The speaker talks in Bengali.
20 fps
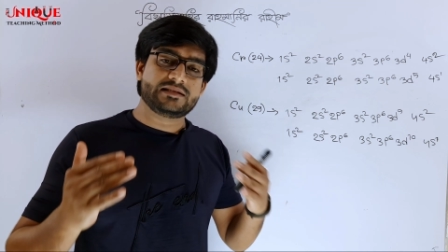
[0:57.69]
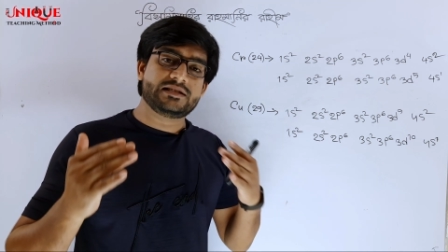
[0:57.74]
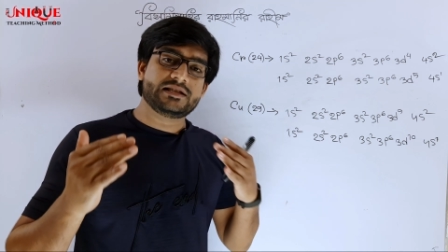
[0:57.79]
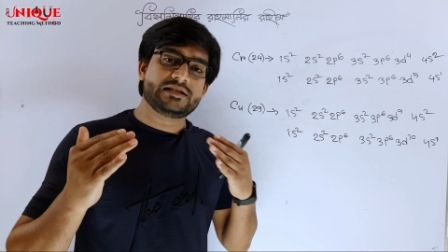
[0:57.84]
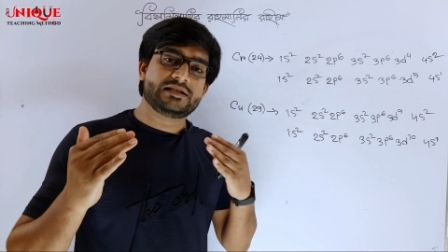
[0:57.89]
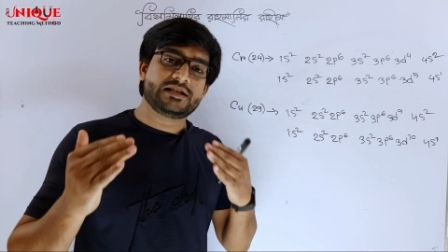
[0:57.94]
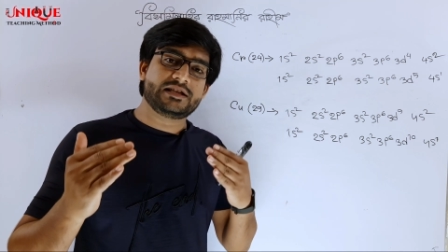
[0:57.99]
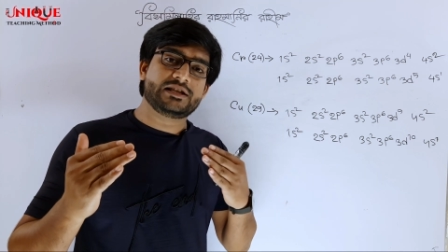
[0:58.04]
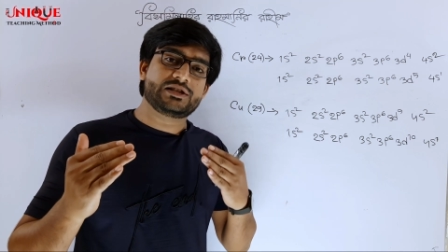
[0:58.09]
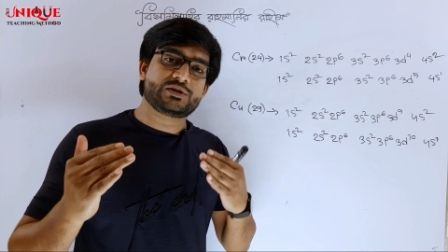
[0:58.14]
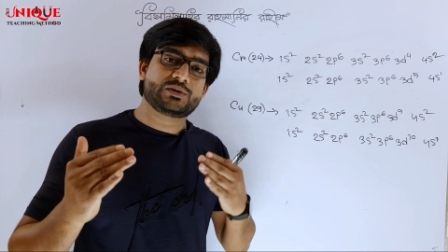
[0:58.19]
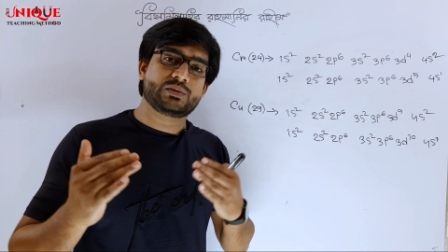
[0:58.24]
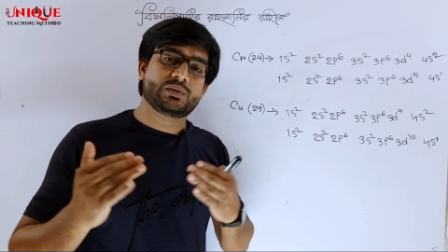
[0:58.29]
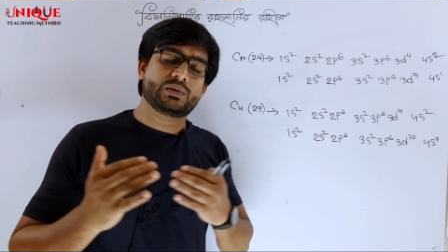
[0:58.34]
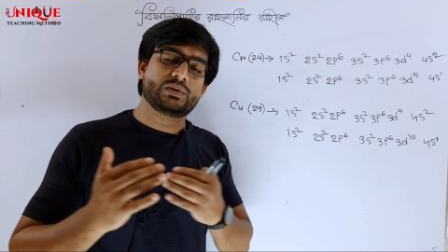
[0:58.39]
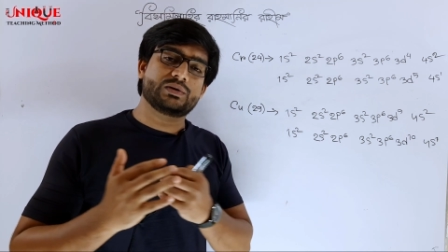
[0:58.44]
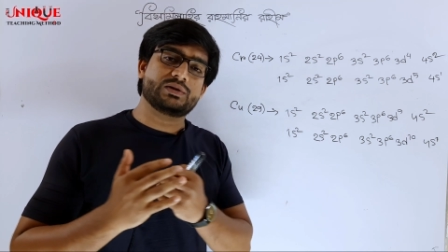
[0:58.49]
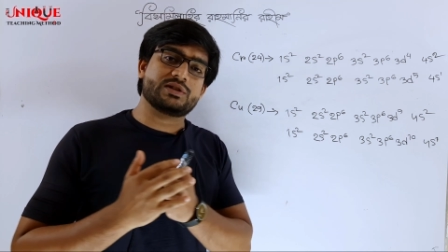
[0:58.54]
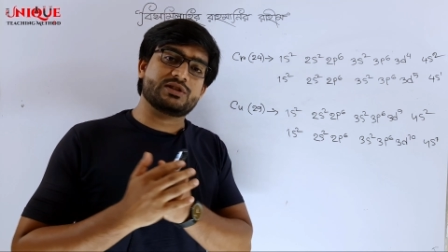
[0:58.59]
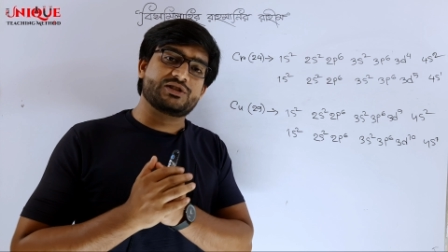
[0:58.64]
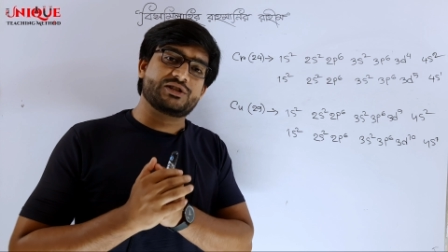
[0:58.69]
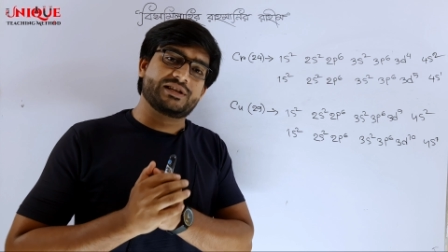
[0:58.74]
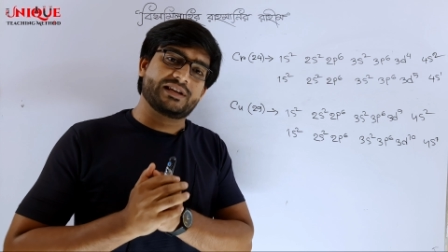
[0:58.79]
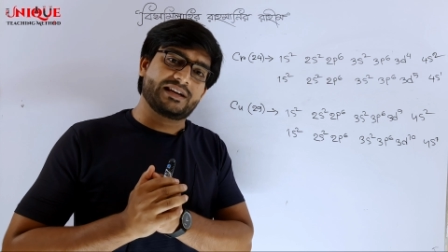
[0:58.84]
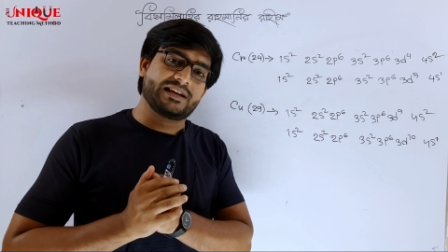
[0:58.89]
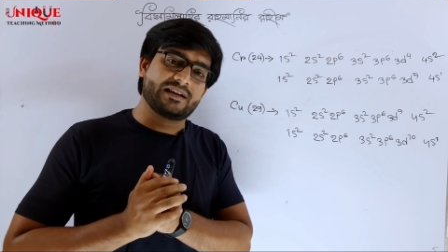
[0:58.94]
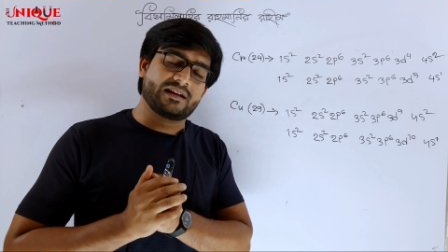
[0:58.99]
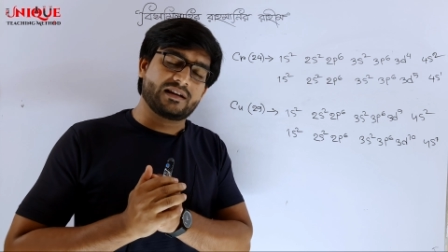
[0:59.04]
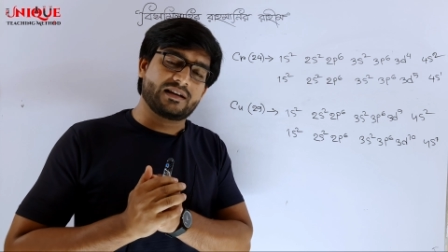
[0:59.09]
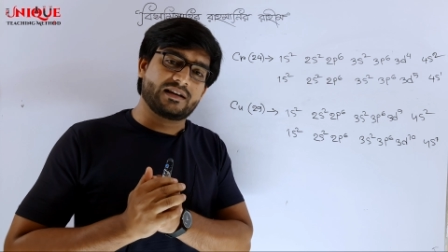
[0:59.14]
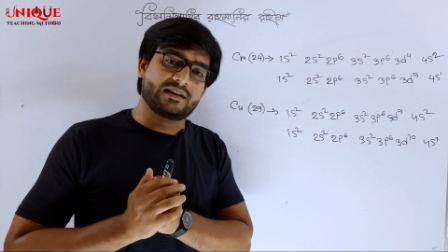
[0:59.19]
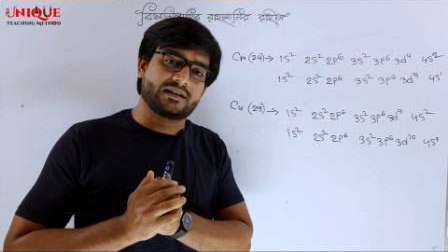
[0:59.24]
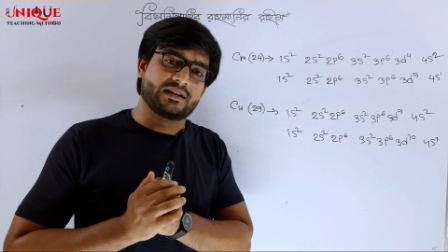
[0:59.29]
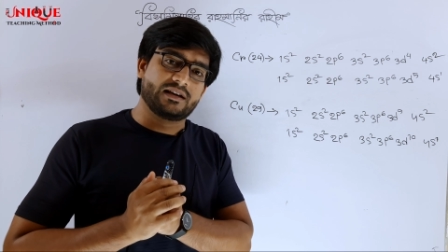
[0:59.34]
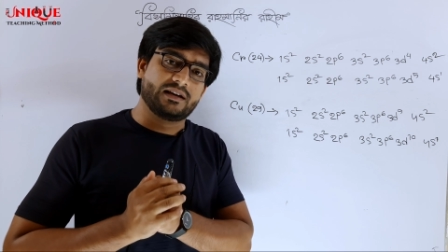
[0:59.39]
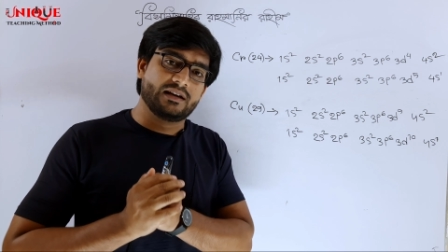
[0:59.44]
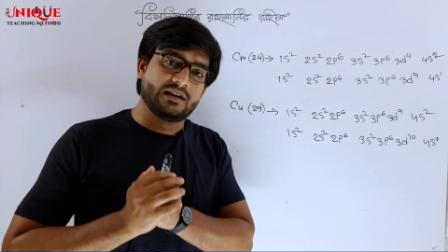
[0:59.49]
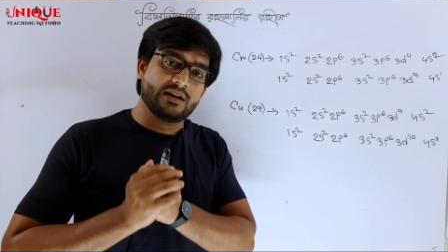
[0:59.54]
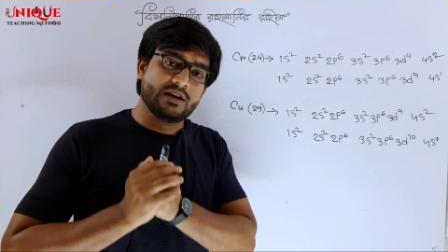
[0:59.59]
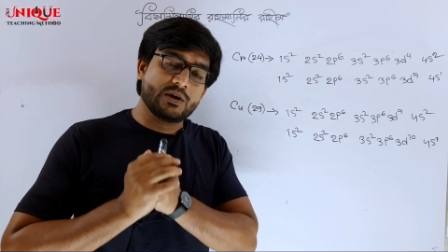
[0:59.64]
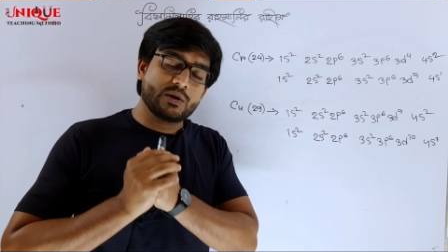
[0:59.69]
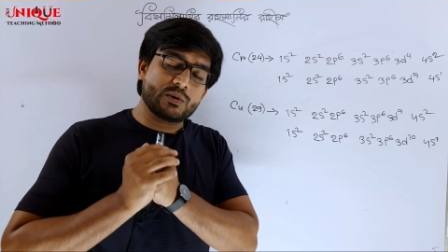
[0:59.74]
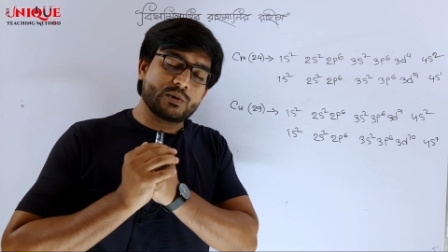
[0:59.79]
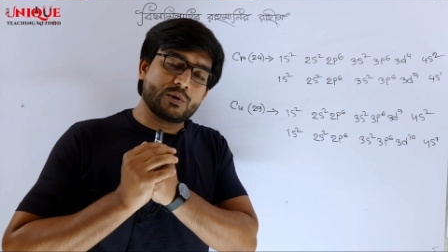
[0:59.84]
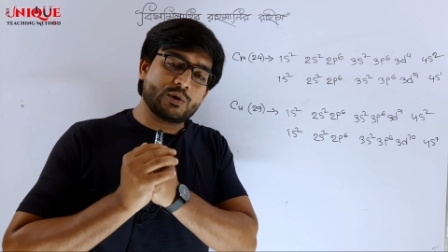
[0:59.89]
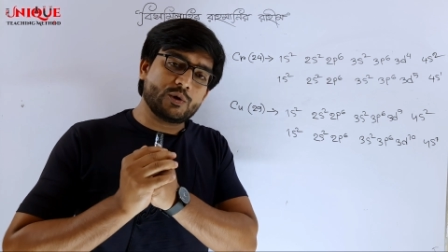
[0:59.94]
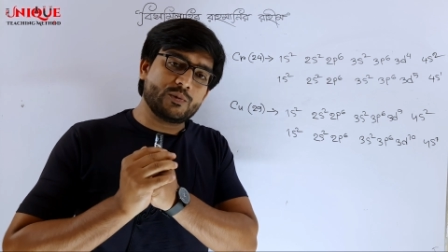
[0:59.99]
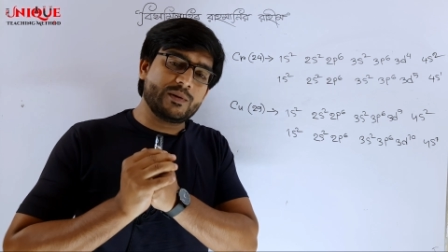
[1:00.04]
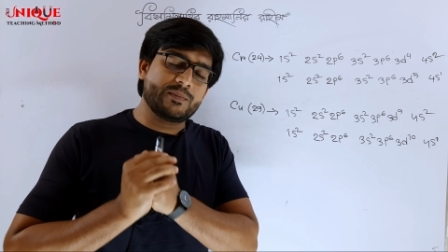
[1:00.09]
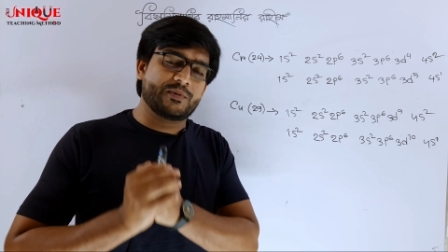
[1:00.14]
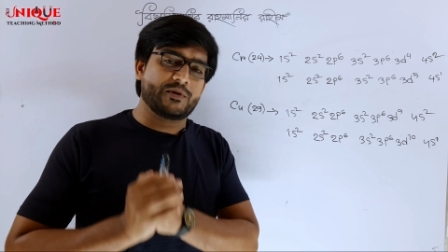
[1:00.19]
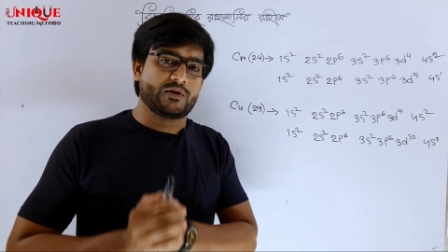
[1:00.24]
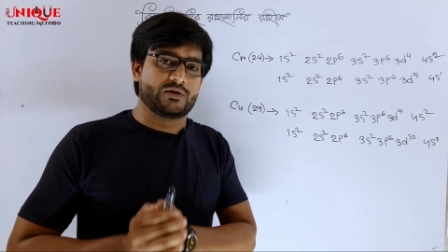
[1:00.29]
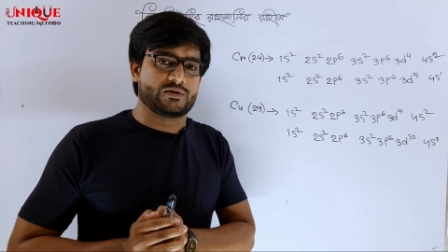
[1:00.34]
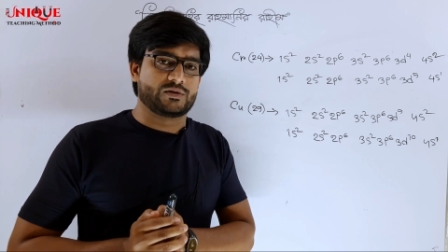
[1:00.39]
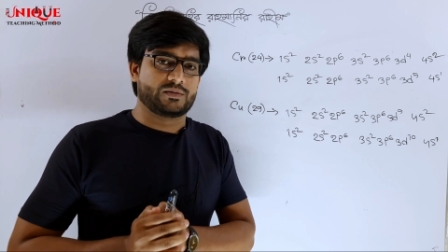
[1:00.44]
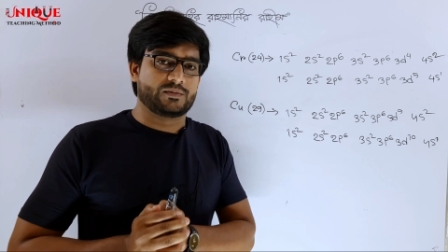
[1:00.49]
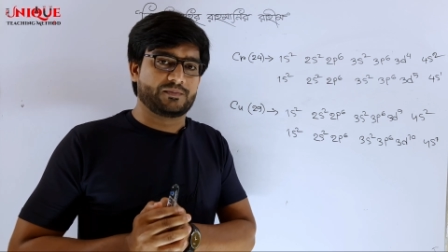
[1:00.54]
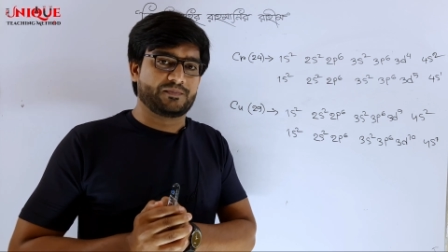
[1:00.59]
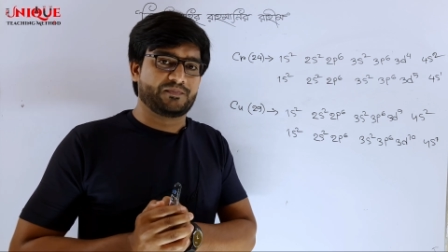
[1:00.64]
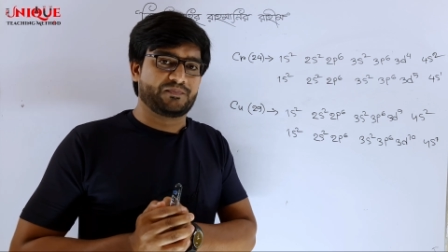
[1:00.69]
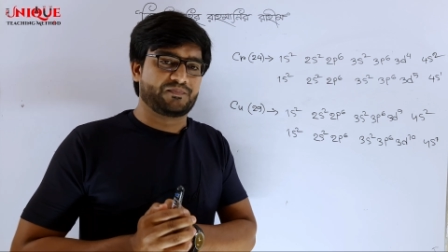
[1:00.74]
যে জিনিসগুলো শেখে রাখাটা খুবই প্রয়োজন